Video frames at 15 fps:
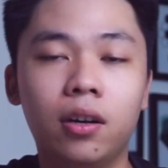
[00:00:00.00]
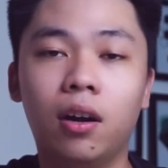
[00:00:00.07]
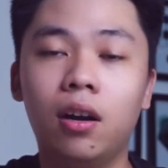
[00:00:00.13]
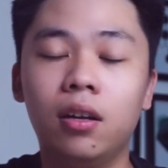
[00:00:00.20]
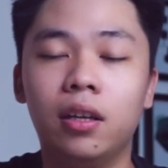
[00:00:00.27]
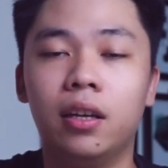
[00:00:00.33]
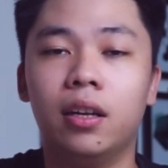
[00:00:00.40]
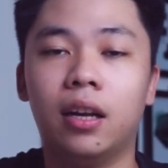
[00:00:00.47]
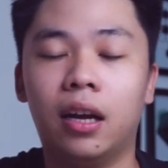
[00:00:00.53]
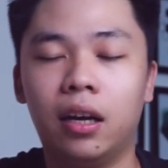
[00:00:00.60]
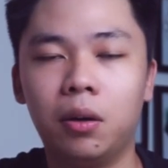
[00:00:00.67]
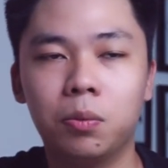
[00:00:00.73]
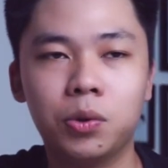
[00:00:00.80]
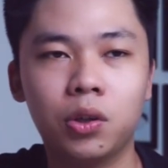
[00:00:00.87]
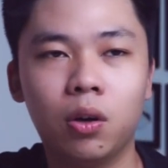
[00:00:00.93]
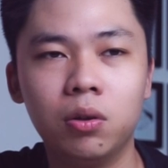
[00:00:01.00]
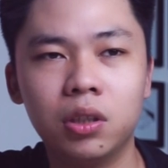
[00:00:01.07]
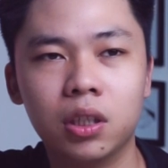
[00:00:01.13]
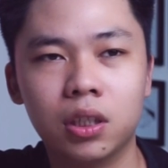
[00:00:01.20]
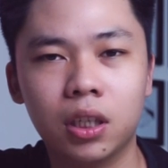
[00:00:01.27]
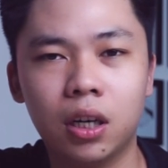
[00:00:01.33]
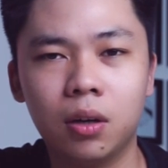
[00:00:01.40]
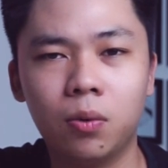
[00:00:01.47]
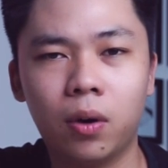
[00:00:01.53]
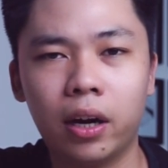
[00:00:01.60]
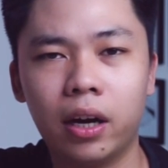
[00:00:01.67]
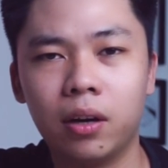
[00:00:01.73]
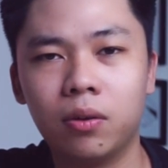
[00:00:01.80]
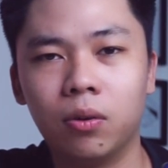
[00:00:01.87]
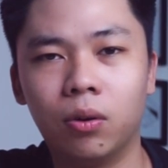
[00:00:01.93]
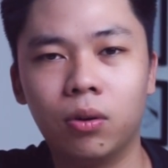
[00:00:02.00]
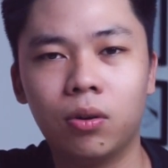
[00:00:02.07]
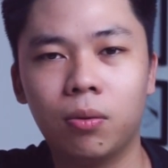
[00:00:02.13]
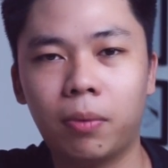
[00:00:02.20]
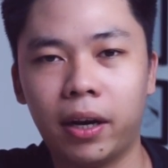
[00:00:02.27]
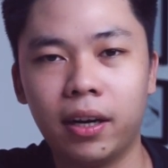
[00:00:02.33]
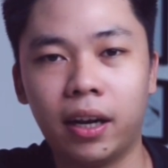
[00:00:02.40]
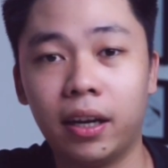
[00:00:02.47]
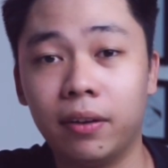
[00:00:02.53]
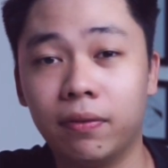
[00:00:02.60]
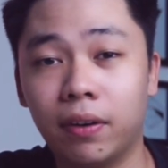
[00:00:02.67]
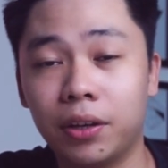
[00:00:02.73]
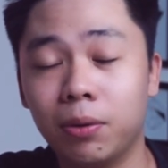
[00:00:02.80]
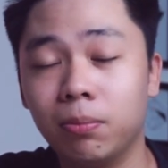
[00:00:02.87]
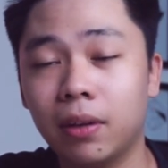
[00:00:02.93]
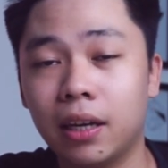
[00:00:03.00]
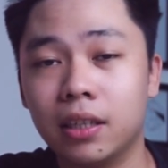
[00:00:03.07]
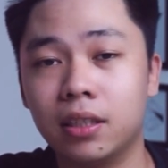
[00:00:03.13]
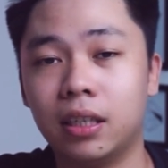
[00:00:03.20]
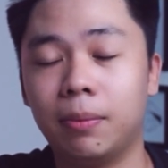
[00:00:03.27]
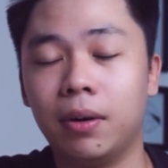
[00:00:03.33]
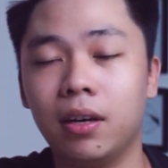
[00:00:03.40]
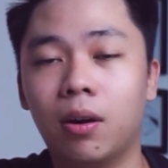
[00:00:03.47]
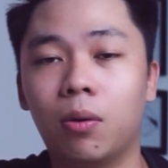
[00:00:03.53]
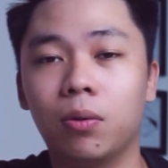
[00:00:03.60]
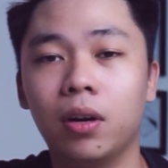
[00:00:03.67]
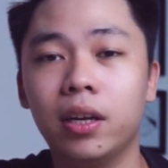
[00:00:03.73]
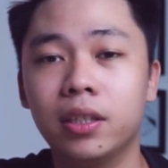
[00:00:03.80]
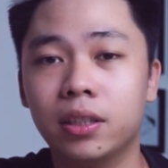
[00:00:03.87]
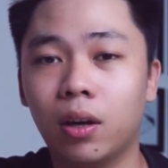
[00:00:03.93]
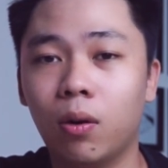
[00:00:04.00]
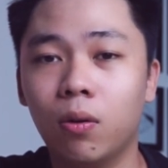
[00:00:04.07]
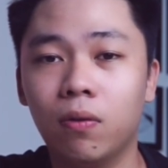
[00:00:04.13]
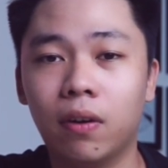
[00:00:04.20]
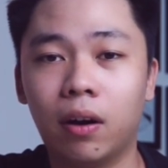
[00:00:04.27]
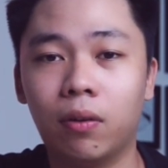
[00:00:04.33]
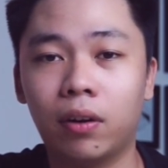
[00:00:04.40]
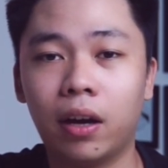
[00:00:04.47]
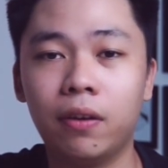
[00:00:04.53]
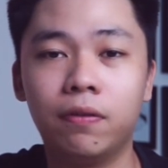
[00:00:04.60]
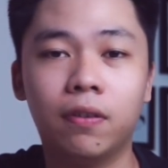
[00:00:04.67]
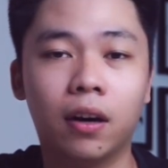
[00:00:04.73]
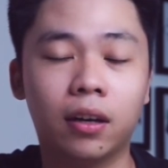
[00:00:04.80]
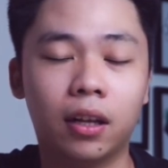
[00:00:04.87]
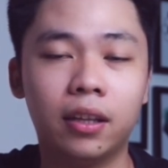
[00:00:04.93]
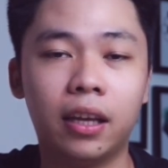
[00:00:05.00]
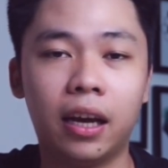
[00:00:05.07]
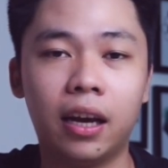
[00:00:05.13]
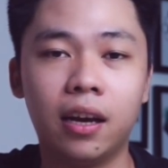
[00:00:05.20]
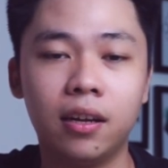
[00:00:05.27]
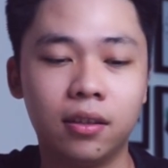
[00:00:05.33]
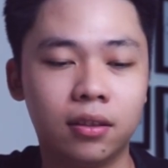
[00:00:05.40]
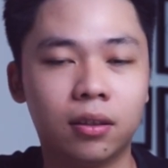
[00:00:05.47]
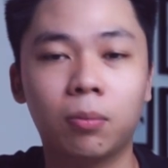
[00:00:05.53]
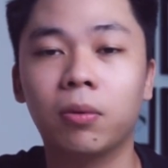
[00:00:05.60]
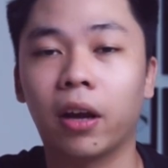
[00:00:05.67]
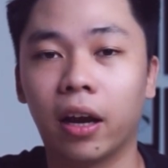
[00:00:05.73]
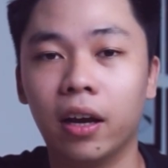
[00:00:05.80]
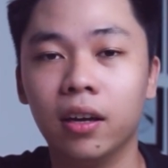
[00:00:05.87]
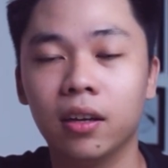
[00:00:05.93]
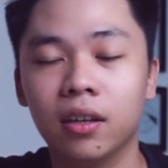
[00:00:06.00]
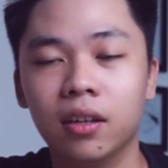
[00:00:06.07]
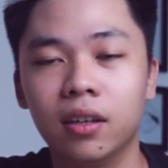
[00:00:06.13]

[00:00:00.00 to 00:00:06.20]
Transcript: Đó thì là cái thông số sơ sơ qua của con máy này và chúng ta sẽ bắt đầu đi sâu vào cái phần đánh giá tổng thể.